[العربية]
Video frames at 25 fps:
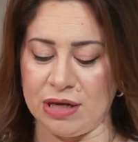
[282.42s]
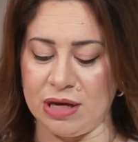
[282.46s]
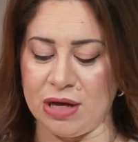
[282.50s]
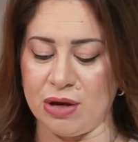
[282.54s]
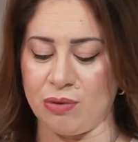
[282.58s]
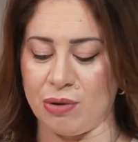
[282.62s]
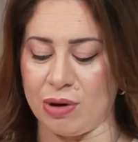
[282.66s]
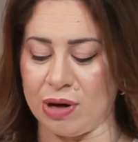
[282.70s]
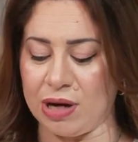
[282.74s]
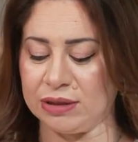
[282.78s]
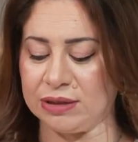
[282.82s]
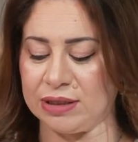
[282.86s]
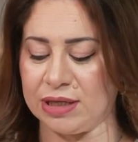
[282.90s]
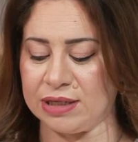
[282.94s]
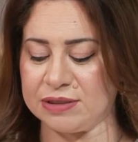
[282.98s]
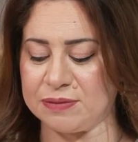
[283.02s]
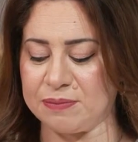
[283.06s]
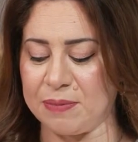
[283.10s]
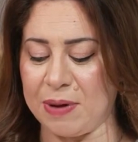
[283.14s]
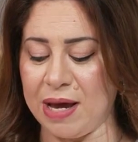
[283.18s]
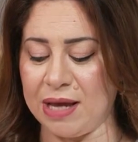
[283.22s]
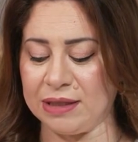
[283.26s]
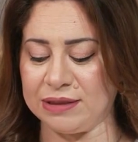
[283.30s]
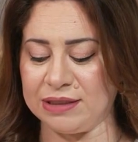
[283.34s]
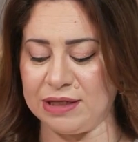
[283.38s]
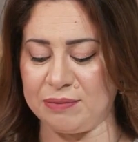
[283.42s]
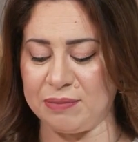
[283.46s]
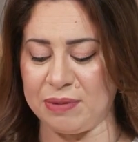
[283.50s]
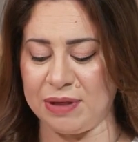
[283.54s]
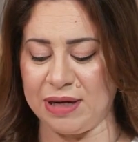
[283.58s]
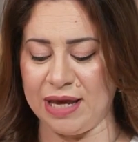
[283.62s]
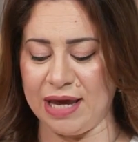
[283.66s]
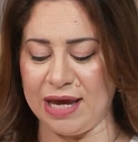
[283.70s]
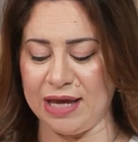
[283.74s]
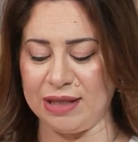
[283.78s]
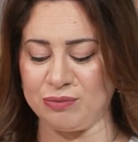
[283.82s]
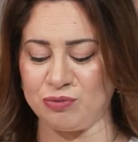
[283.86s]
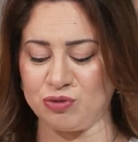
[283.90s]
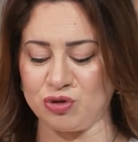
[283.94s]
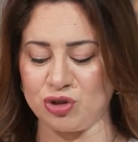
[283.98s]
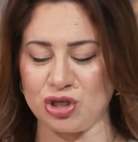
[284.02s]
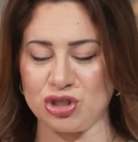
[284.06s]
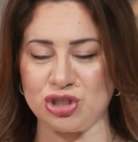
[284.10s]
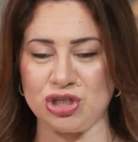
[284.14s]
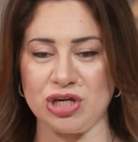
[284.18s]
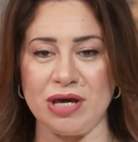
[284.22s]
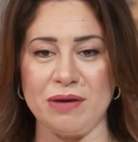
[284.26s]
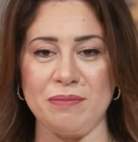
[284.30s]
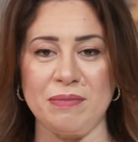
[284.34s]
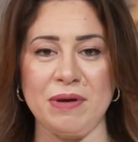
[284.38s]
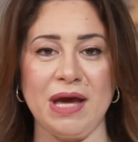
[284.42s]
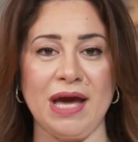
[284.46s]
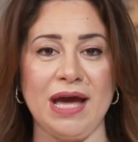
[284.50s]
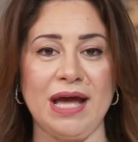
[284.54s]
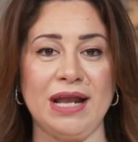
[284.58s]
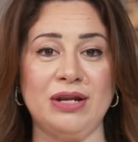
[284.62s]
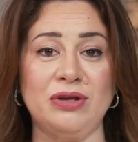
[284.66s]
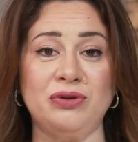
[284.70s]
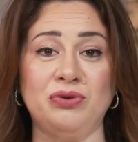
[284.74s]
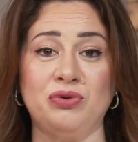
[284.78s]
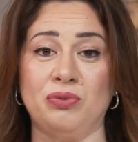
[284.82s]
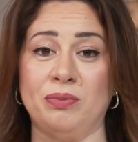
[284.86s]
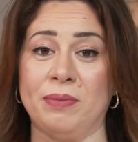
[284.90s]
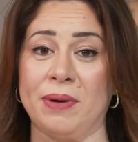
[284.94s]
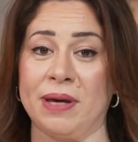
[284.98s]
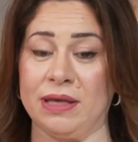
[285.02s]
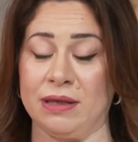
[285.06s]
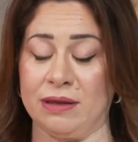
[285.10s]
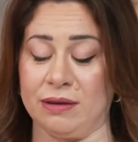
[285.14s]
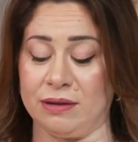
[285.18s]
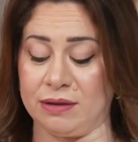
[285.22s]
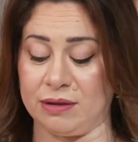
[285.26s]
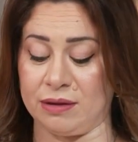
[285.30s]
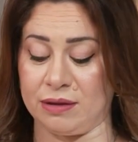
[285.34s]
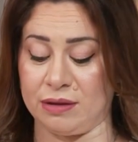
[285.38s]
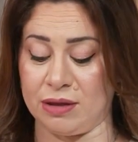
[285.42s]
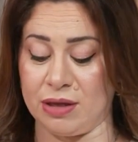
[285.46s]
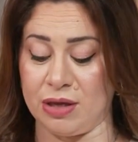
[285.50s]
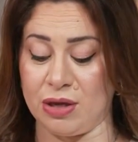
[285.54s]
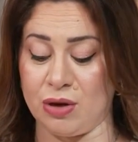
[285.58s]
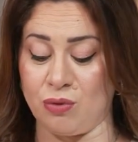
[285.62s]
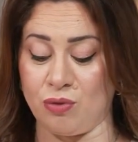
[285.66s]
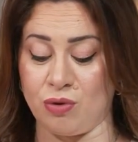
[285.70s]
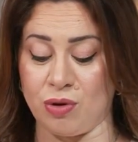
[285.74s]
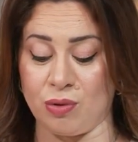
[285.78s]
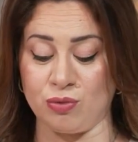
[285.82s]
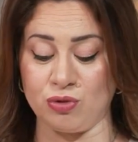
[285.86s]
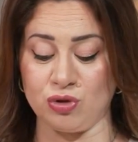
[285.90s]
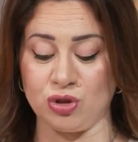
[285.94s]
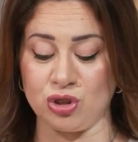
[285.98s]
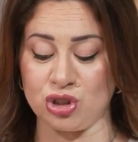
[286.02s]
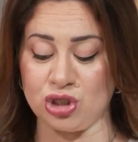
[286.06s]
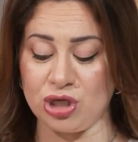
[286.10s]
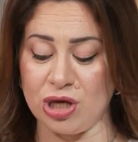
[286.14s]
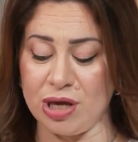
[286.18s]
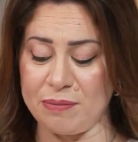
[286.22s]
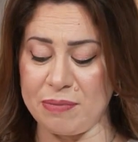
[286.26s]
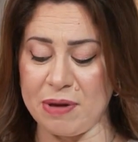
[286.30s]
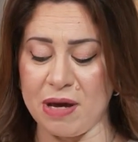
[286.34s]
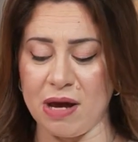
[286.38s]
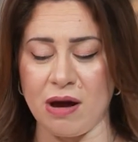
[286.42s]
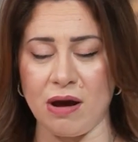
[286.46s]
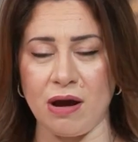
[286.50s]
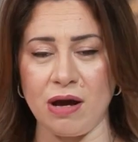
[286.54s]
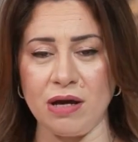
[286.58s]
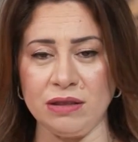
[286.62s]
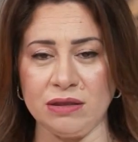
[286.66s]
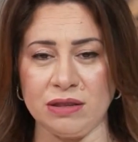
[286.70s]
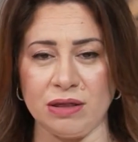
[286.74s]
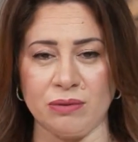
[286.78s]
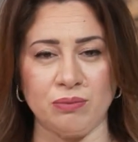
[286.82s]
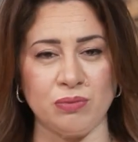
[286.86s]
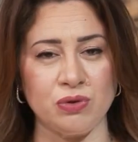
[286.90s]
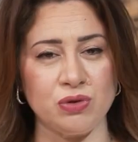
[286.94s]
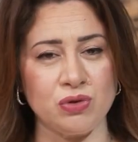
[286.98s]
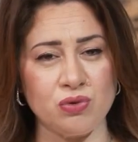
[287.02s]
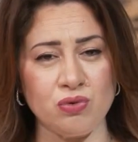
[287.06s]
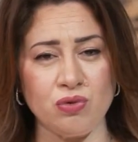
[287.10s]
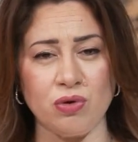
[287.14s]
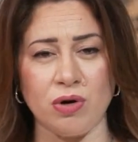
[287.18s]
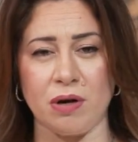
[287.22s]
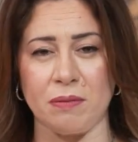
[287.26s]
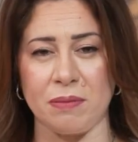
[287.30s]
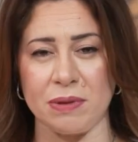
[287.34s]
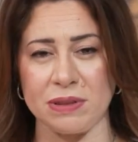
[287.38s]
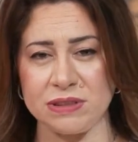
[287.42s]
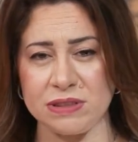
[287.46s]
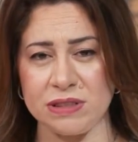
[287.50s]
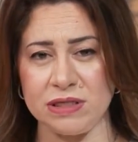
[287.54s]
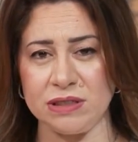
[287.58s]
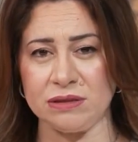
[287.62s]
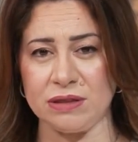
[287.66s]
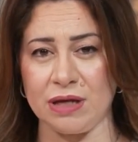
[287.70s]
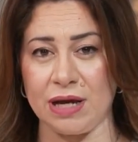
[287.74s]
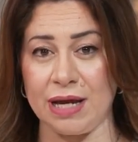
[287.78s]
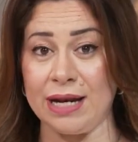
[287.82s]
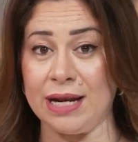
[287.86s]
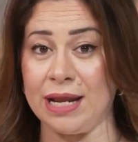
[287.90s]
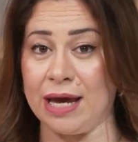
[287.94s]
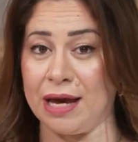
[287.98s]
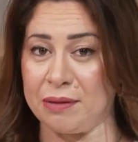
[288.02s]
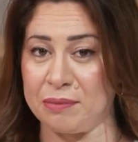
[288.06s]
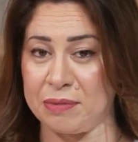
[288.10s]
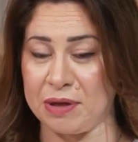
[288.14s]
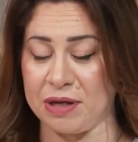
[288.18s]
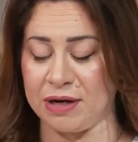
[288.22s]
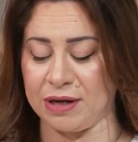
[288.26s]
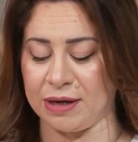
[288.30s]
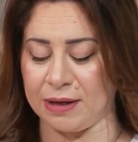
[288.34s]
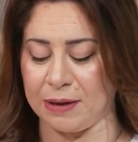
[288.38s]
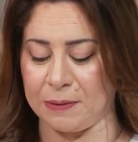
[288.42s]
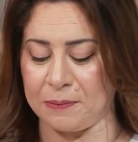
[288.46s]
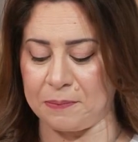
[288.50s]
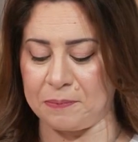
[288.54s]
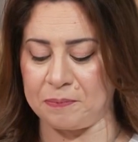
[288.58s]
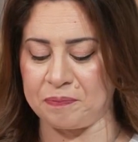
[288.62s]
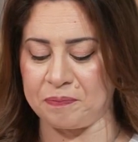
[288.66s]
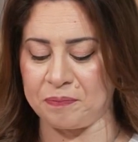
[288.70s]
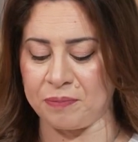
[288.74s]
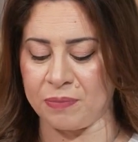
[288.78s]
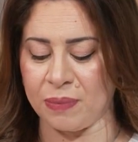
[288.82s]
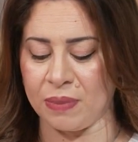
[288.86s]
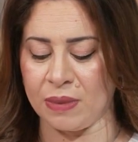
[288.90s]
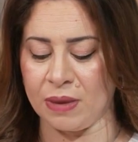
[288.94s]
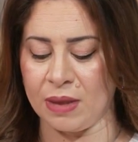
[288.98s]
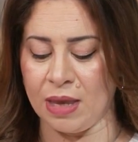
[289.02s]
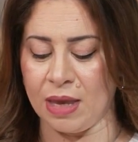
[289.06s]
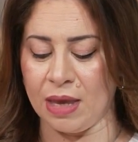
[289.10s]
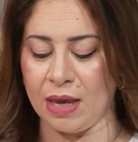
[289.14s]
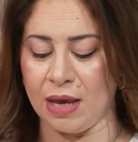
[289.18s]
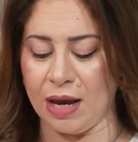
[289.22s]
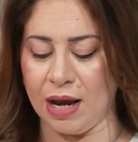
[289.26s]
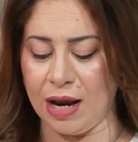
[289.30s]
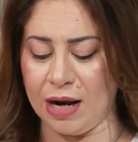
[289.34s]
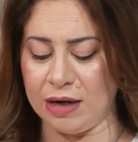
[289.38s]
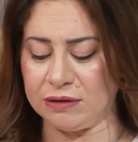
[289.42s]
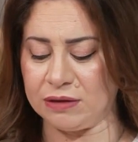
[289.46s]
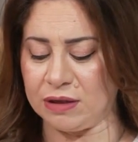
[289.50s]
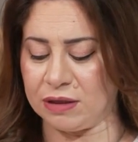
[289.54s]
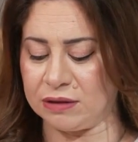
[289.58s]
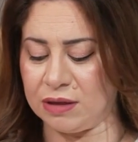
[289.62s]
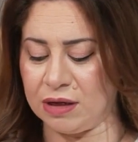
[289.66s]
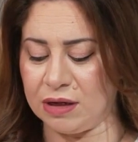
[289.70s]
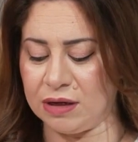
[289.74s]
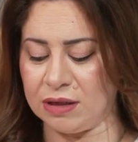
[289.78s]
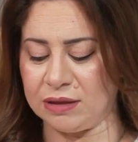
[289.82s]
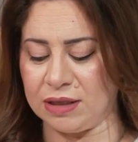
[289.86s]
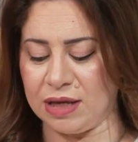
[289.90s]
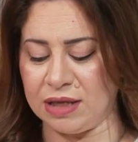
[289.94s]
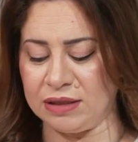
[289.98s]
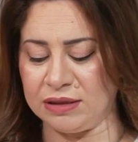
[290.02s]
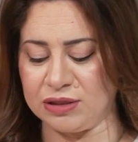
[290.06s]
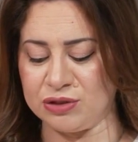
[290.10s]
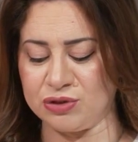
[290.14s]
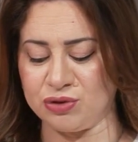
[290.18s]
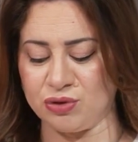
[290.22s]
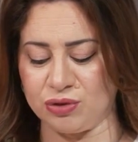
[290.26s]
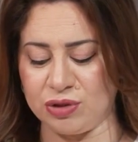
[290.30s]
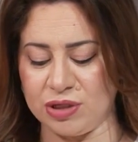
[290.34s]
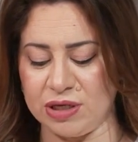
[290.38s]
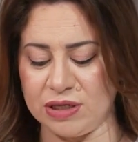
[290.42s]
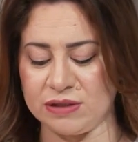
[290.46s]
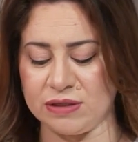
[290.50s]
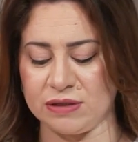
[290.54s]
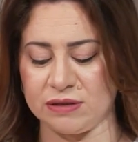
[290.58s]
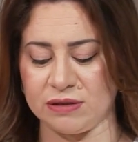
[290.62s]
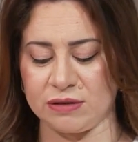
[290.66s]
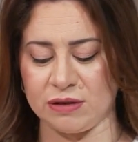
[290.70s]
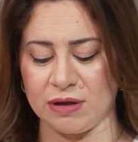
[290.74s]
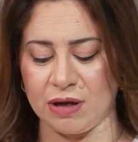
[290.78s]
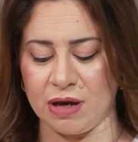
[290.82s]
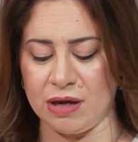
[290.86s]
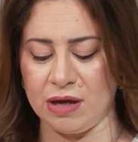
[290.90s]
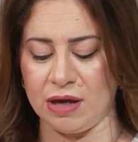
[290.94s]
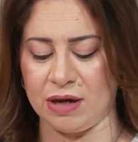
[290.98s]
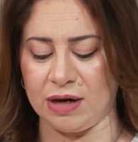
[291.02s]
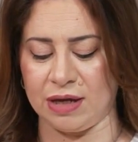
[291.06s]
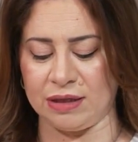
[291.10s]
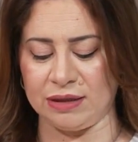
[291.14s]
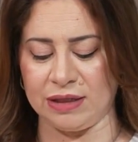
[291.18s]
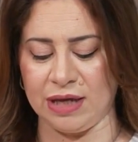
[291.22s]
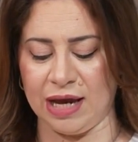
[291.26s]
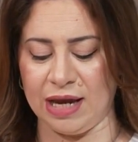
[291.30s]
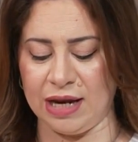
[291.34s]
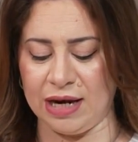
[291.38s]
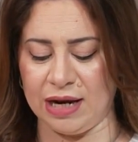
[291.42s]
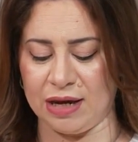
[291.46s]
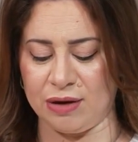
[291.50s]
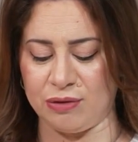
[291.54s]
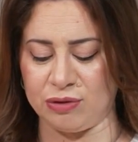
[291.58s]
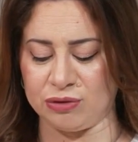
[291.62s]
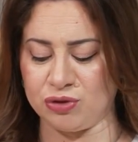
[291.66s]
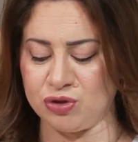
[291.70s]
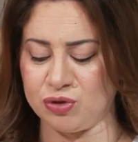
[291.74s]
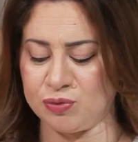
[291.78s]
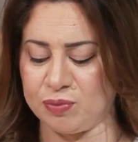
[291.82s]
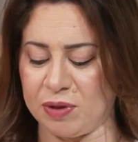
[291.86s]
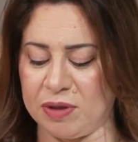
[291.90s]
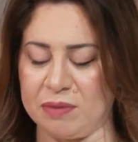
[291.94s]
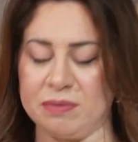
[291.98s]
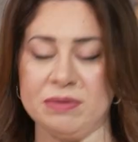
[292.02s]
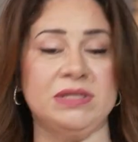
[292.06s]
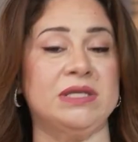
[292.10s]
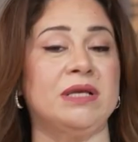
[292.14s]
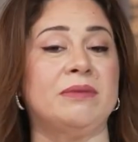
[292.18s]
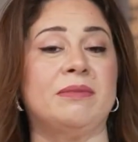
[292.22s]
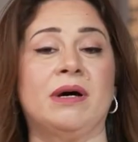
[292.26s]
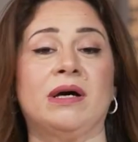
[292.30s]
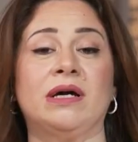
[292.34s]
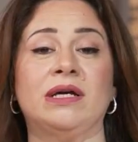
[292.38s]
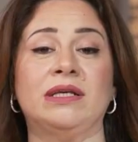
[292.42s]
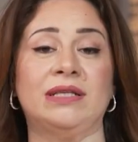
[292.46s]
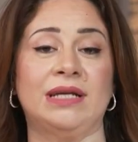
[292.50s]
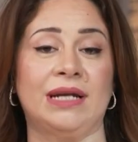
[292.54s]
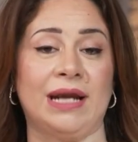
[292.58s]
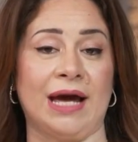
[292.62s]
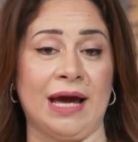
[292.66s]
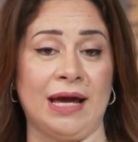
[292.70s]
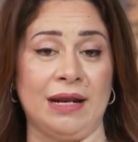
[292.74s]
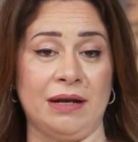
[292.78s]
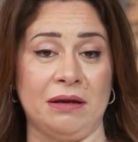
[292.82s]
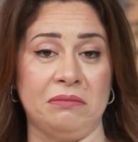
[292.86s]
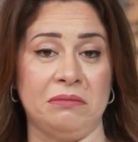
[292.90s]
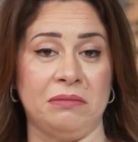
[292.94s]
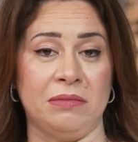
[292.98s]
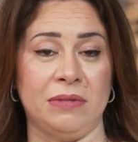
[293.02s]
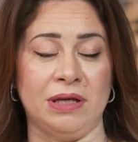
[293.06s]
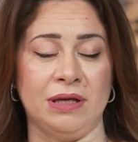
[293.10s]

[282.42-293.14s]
وقد أصبحت البلاد متشابهة لدبي ومتشابهة أيضا بصورة بسيطة لأمريكا هل تعتقد أن السعودية ستتغير عن حالها وتصبح مثل بقية العالم؟